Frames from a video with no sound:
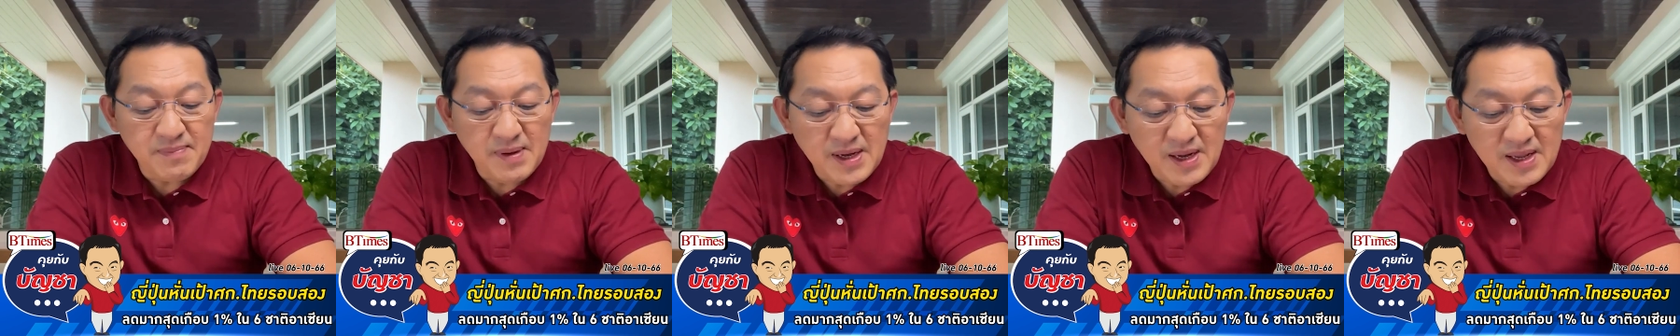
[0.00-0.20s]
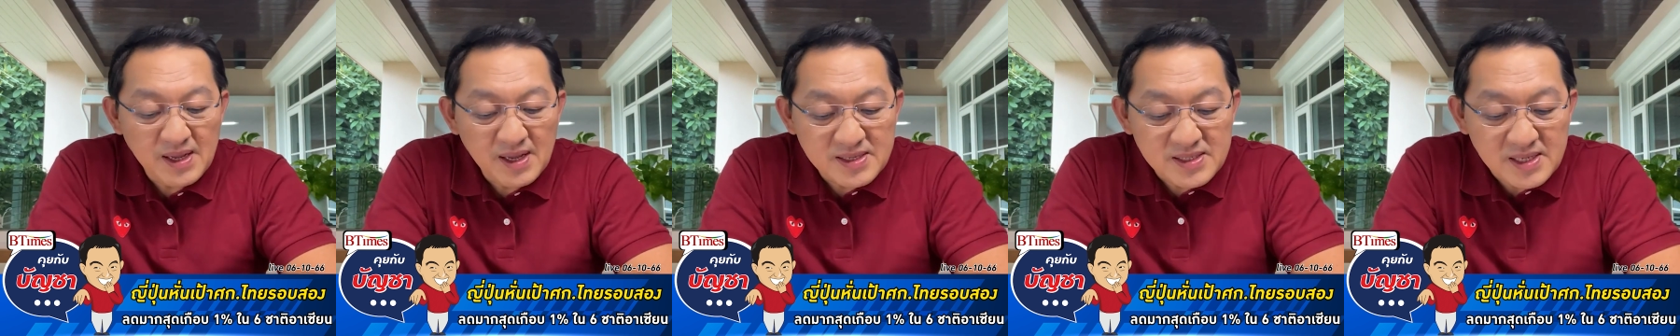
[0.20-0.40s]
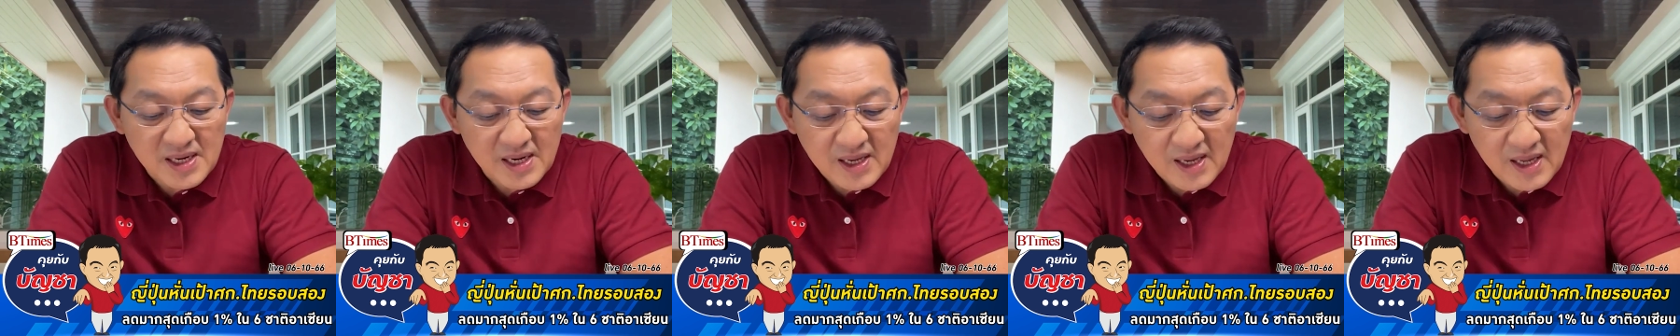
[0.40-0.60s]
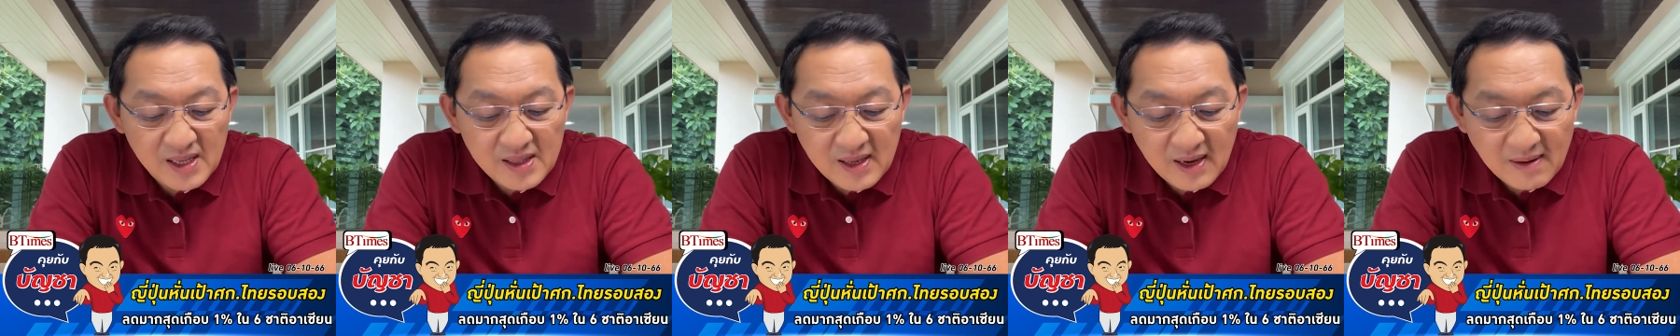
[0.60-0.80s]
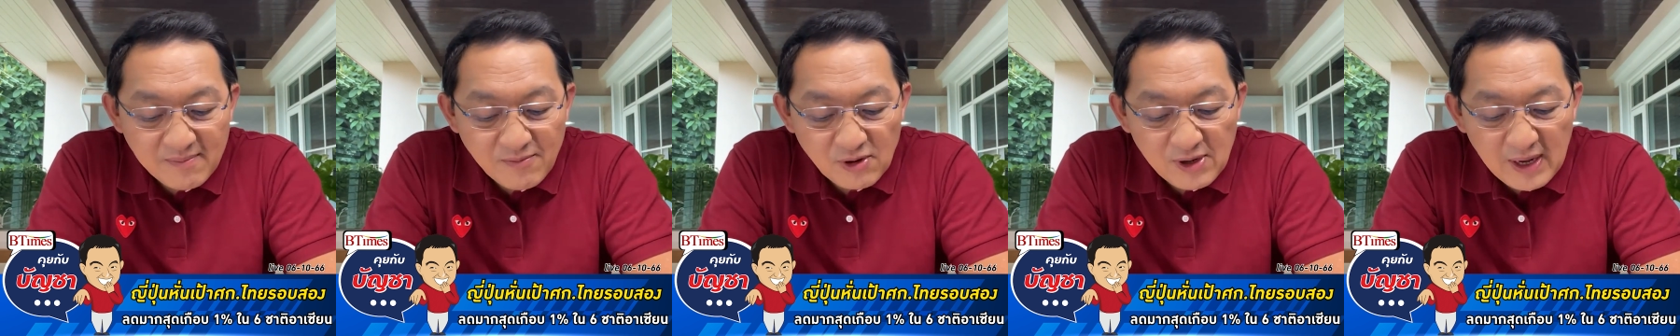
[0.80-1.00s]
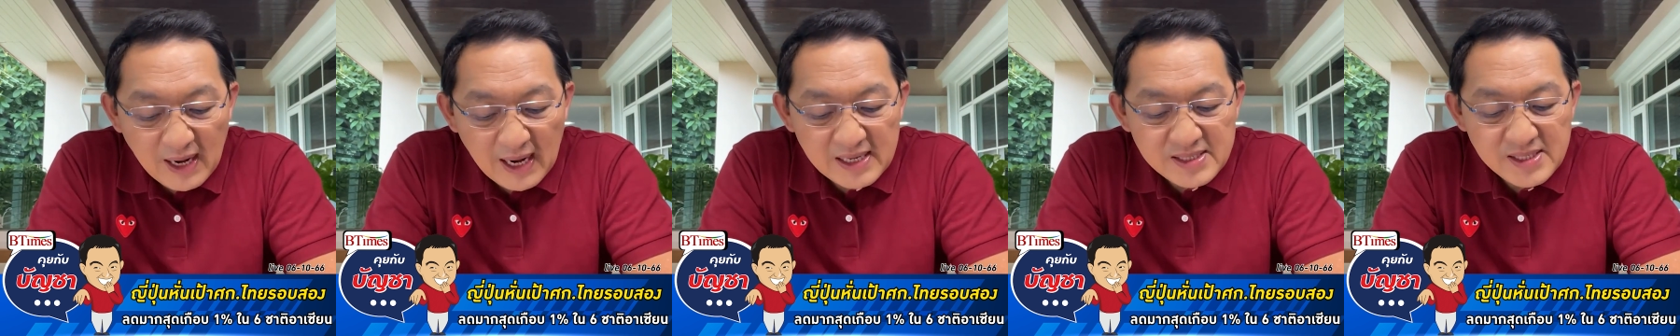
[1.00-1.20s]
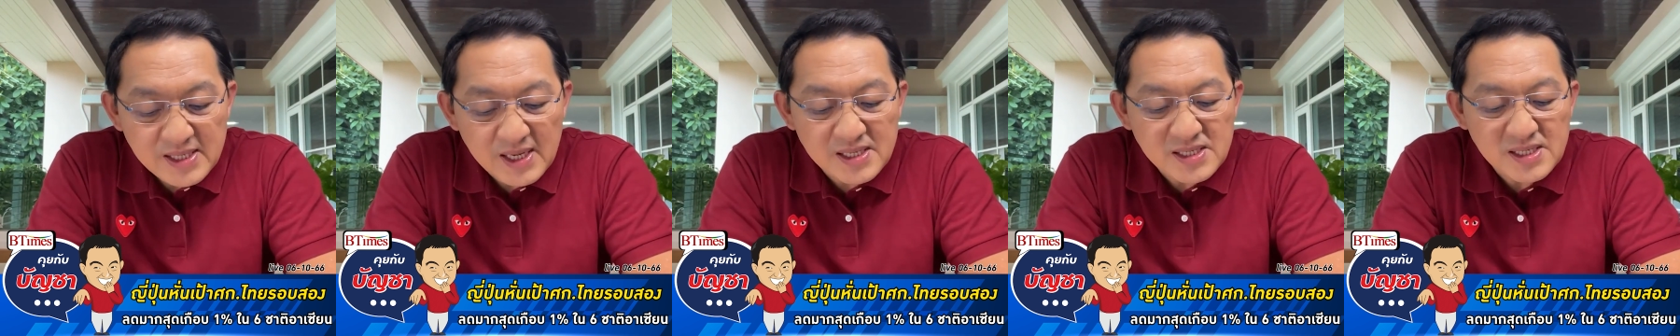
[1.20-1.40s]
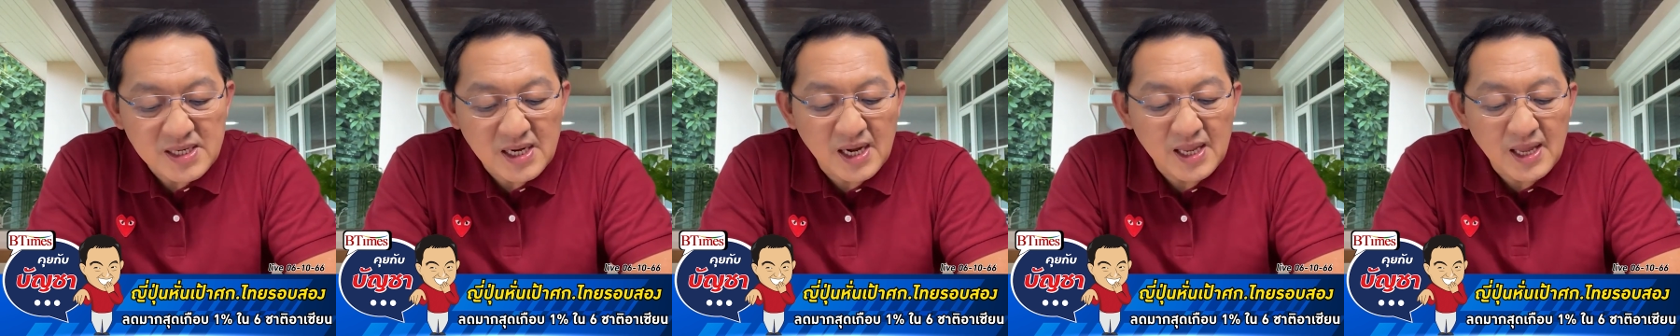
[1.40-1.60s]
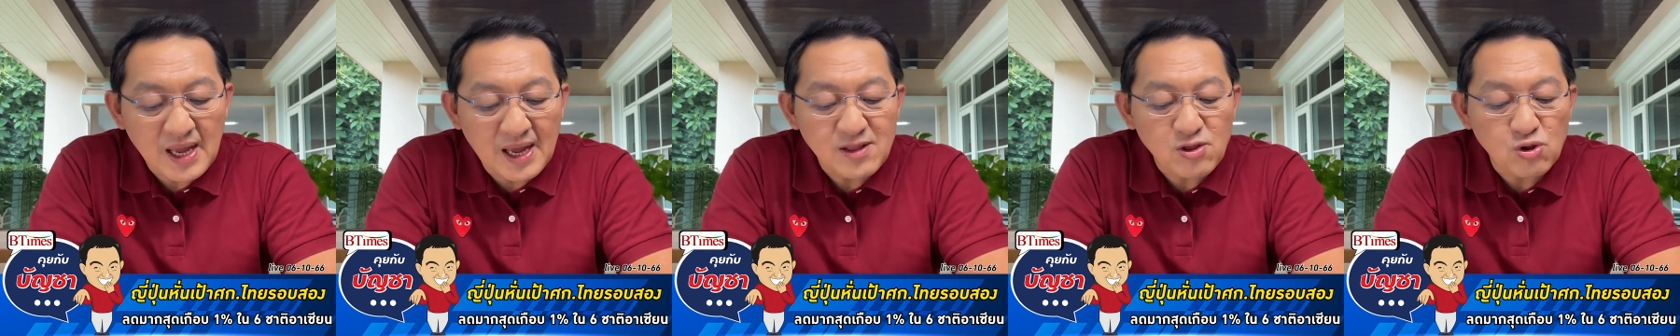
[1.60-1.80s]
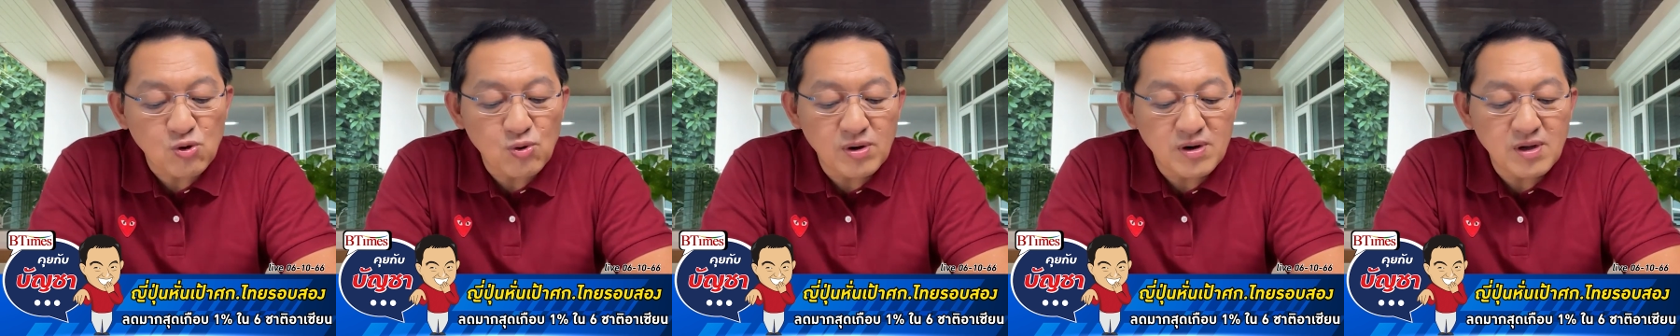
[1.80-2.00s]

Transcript: ปีนี้เศรษฐกิจทั้งหมดอาเซียนจะขยาย